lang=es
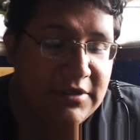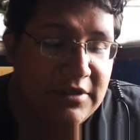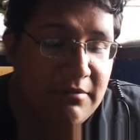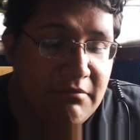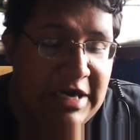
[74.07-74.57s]

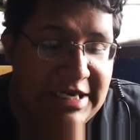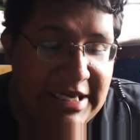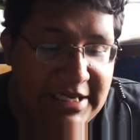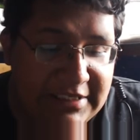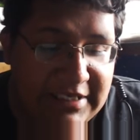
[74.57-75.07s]

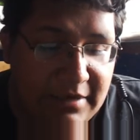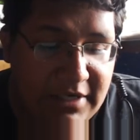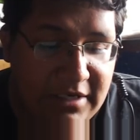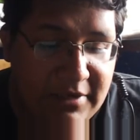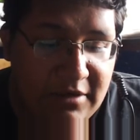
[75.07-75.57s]
María
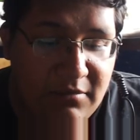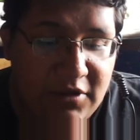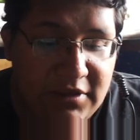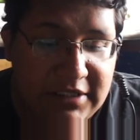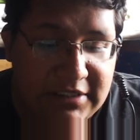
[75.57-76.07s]
Isabel
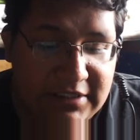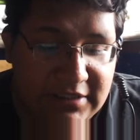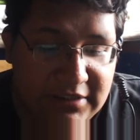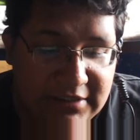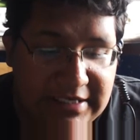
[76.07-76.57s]
Belmontes
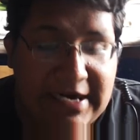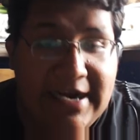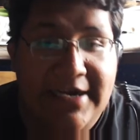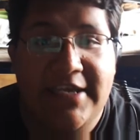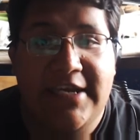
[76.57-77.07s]

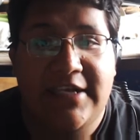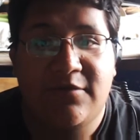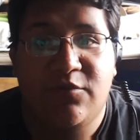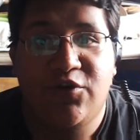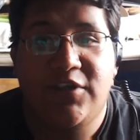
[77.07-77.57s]
Zacarías.
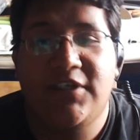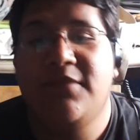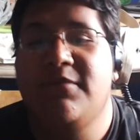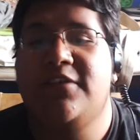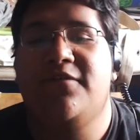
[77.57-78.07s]

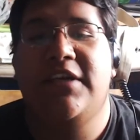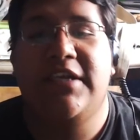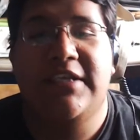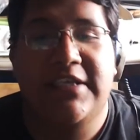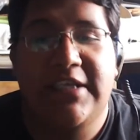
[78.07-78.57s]
Muchísimas
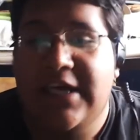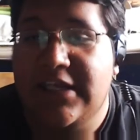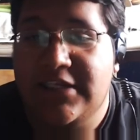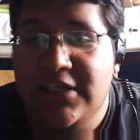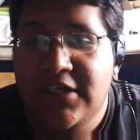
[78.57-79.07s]

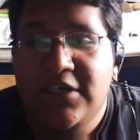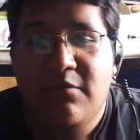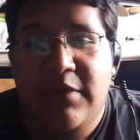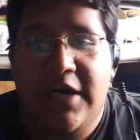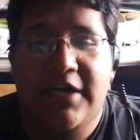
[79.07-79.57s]
felicidades.
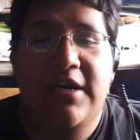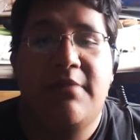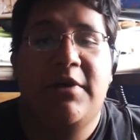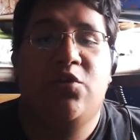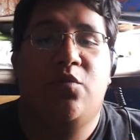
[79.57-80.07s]
Para
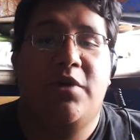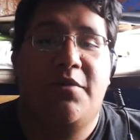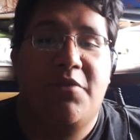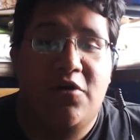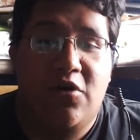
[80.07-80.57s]
reclamar tu
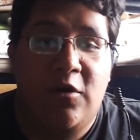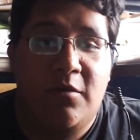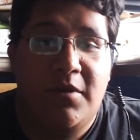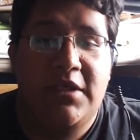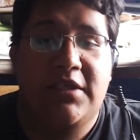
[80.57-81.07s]
premio no
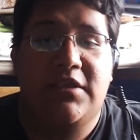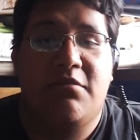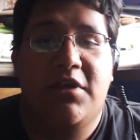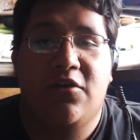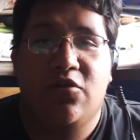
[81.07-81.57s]
olvides
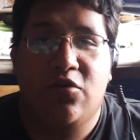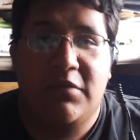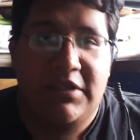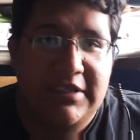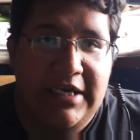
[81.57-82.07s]
enviarnos un
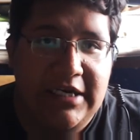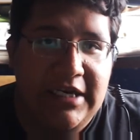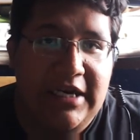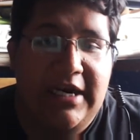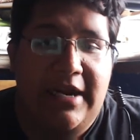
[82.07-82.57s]

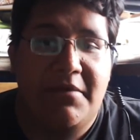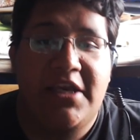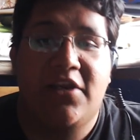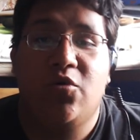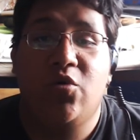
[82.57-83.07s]
mensaje a
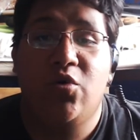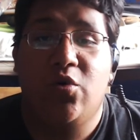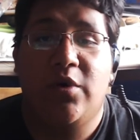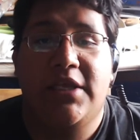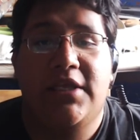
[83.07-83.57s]

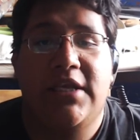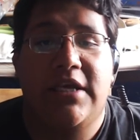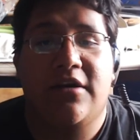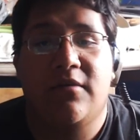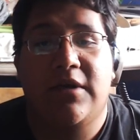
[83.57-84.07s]

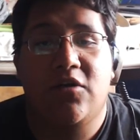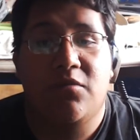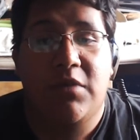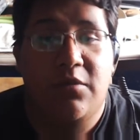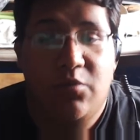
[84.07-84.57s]

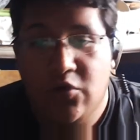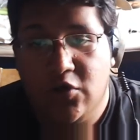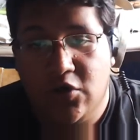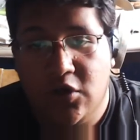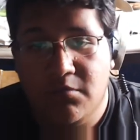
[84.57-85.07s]

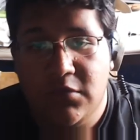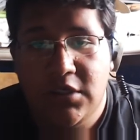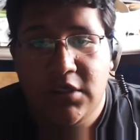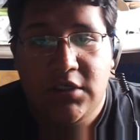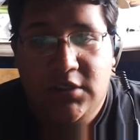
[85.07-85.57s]
javieruduende.com
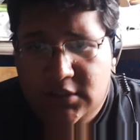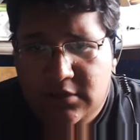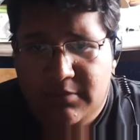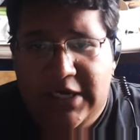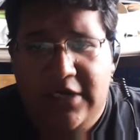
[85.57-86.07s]

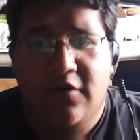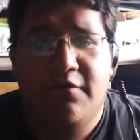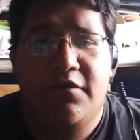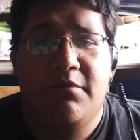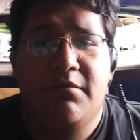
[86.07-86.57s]
para
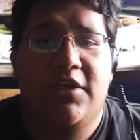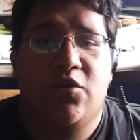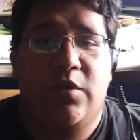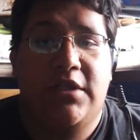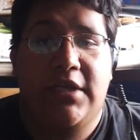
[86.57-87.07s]
confirmar
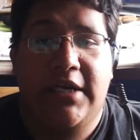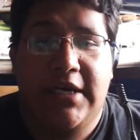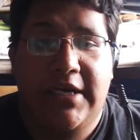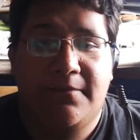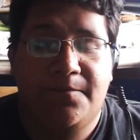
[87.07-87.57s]
tu
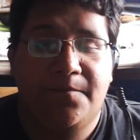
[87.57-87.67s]
entrega